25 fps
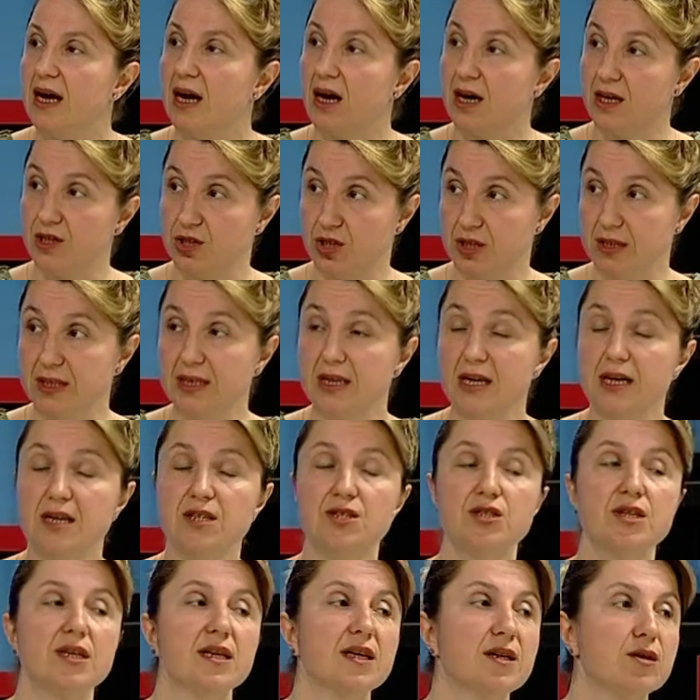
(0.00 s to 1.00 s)
açlık kan
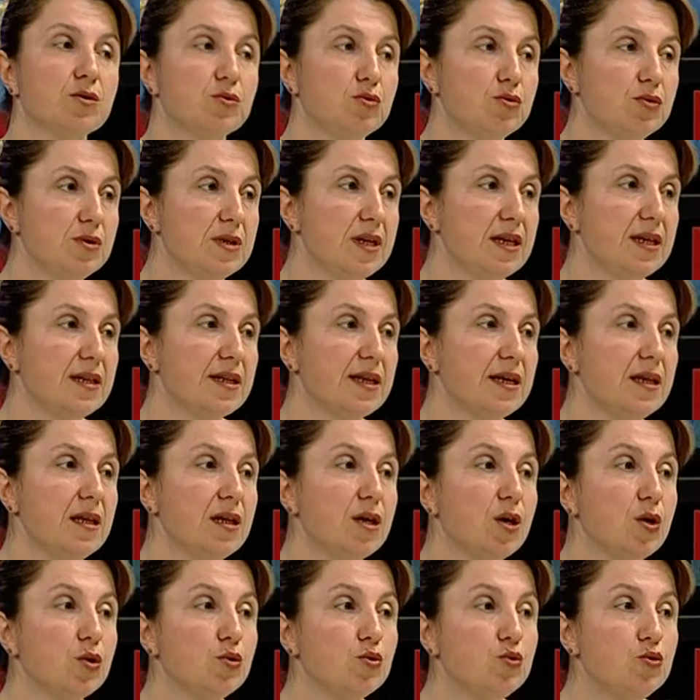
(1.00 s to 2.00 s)
şekeri düzeyine
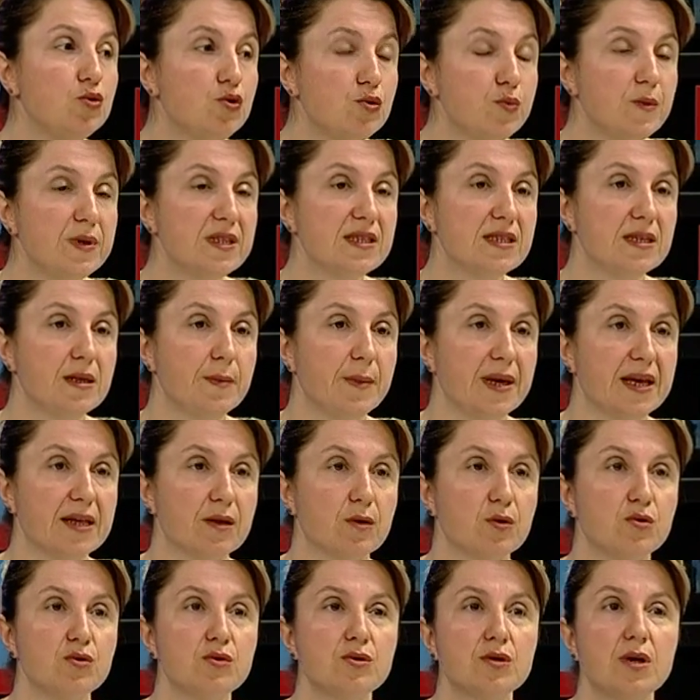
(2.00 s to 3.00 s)
düşmesini
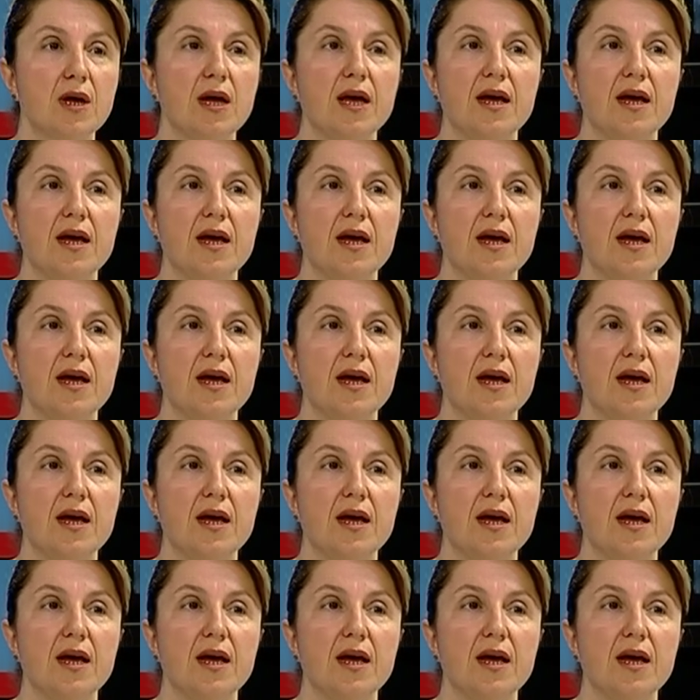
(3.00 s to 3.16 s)
bekliyoruz.